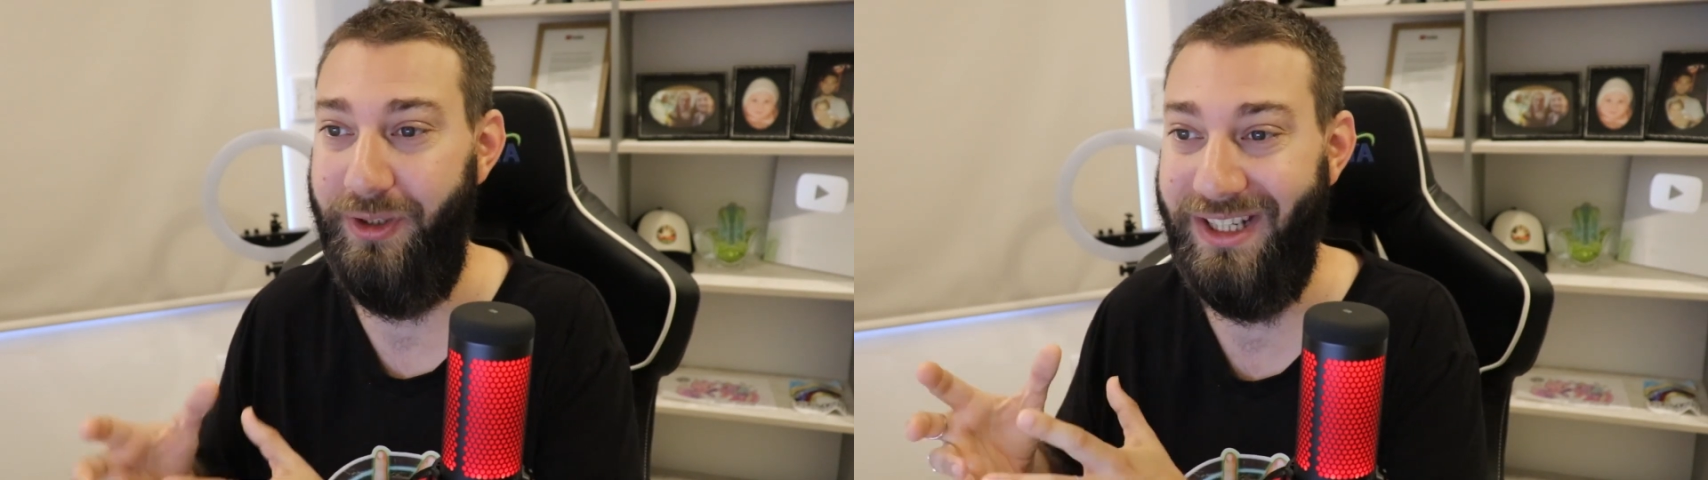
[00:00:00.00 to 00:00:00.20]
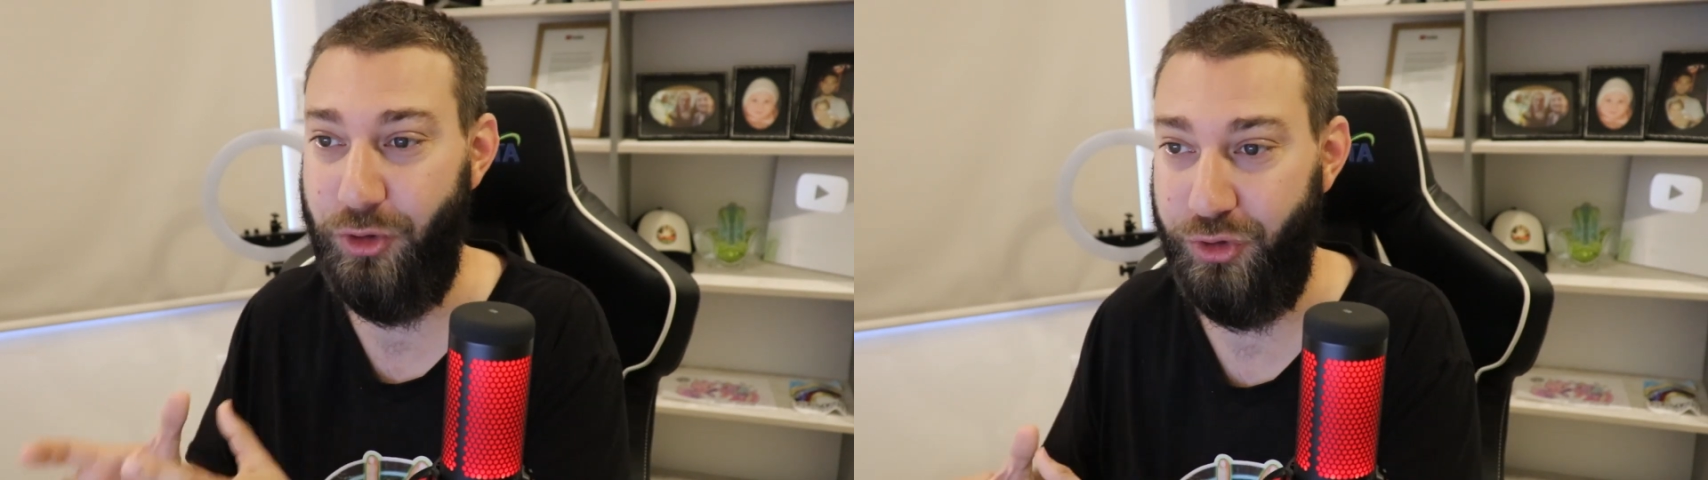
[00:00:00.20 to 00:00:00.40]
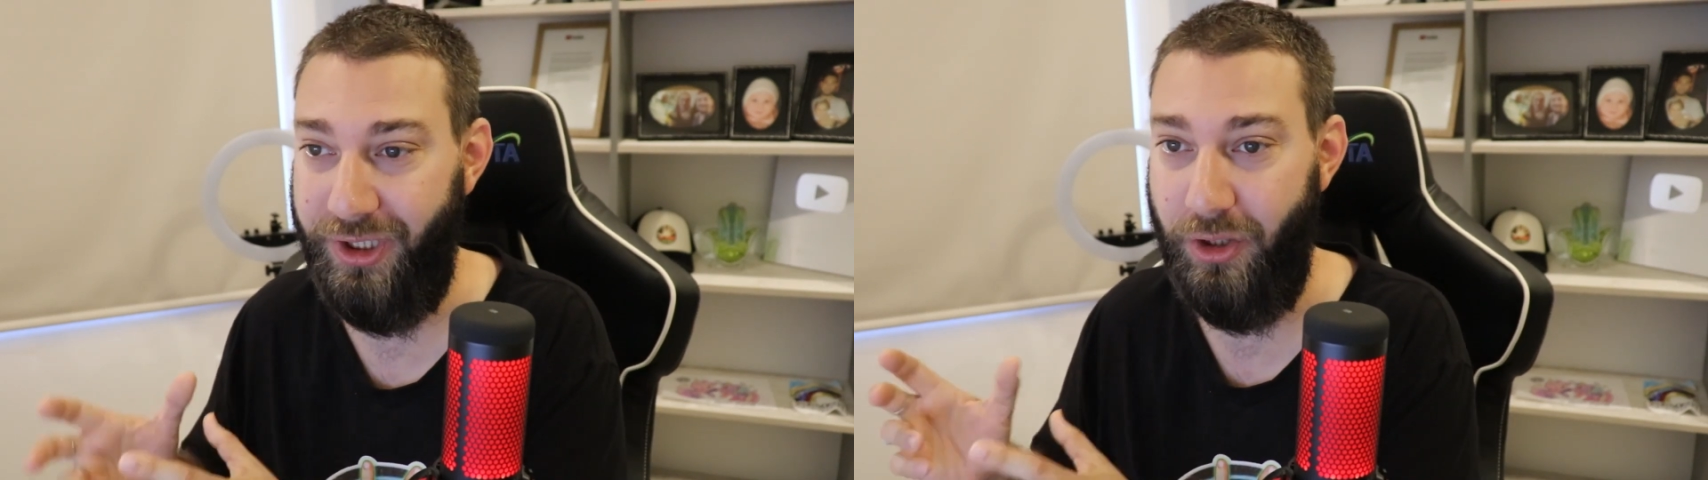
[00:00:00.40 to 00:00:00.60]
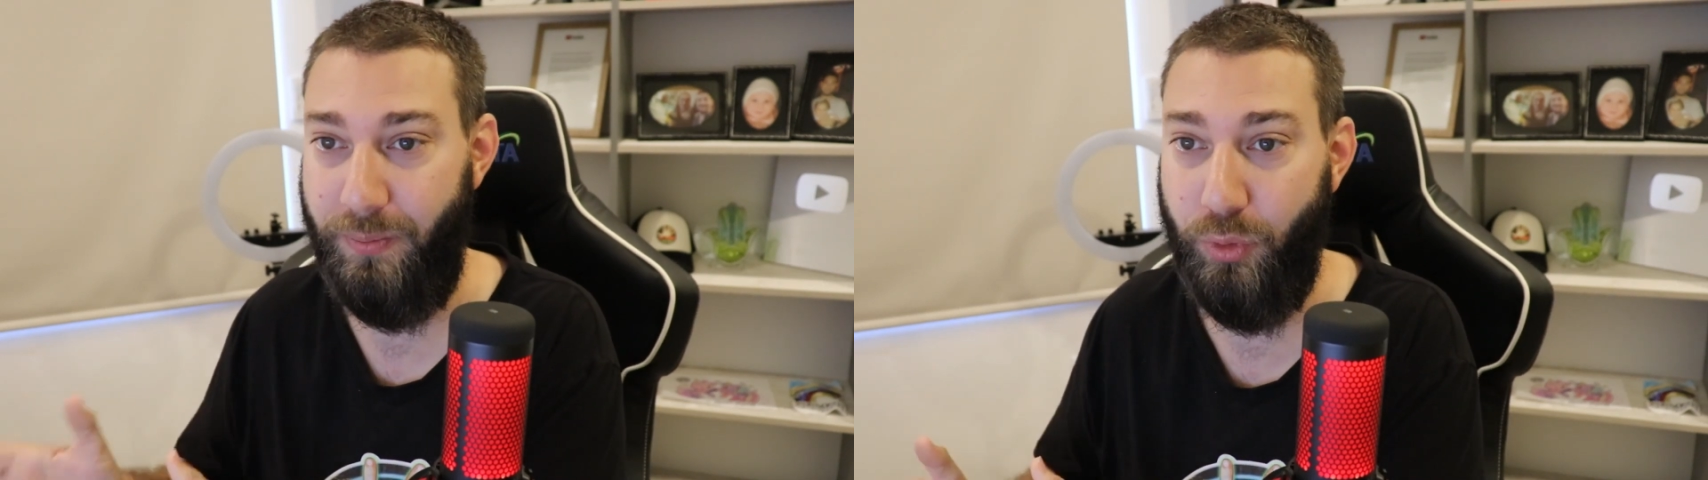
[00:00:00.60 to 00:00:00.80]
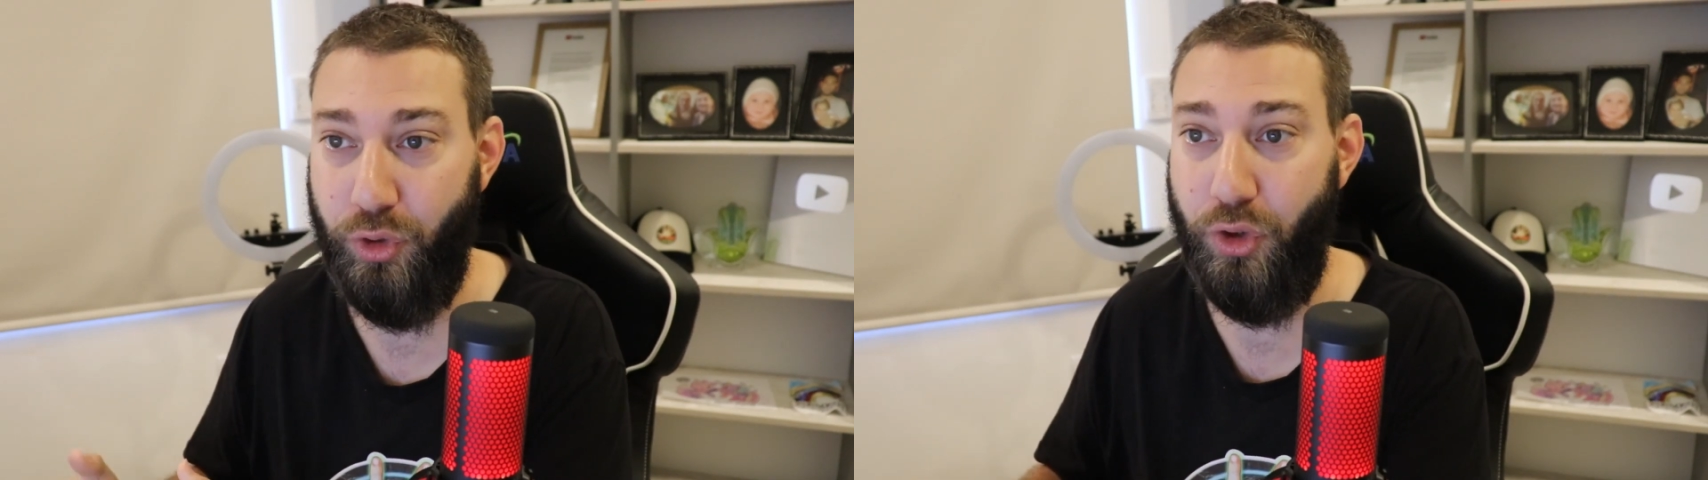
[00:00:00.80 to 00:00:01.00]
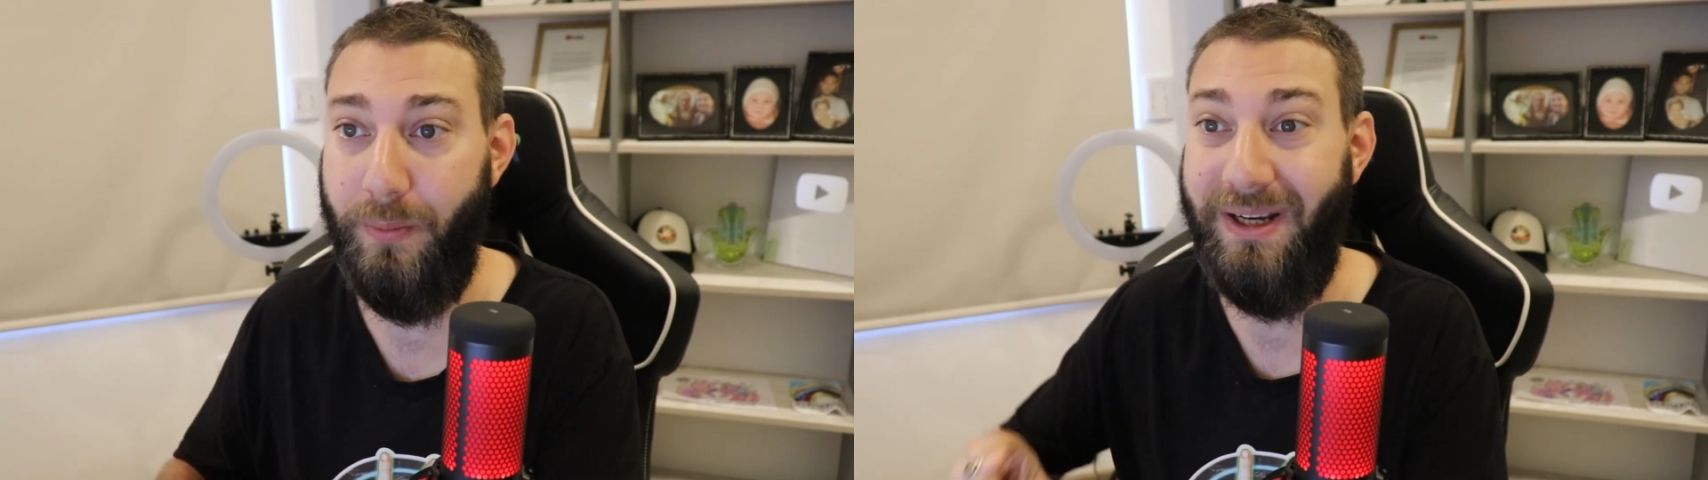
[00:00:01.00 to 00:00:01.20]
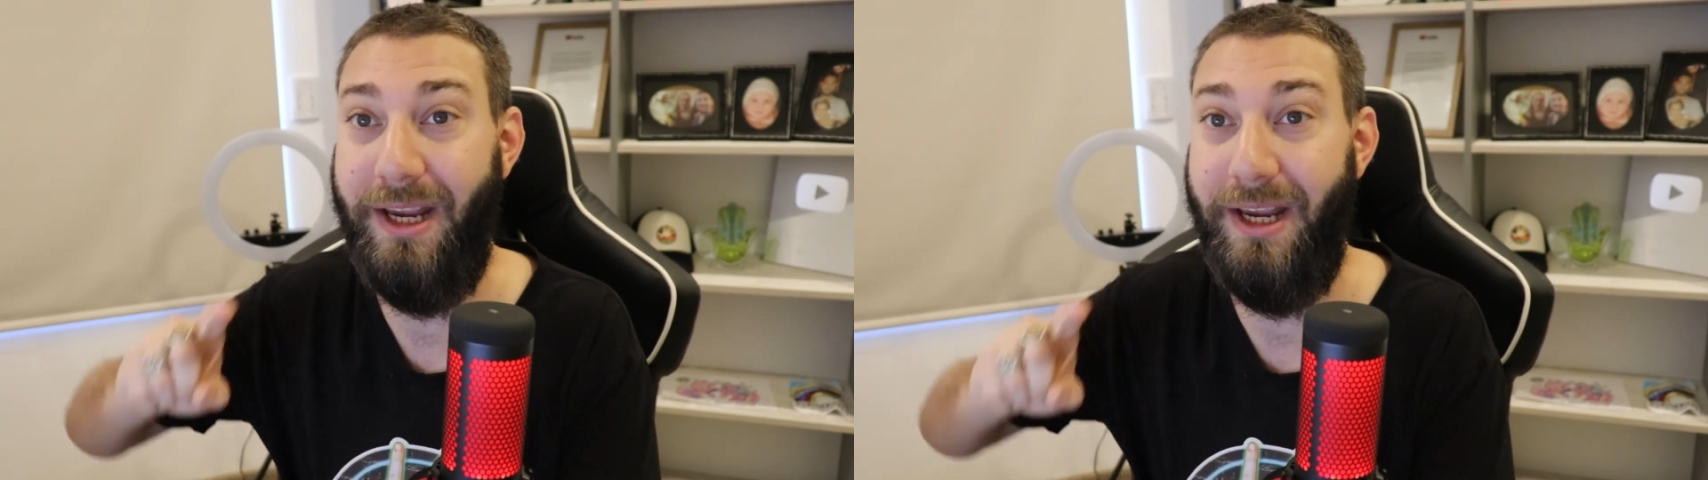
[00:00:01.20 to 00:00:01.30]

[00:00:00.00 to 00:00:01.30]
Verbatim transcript: y asociados.com,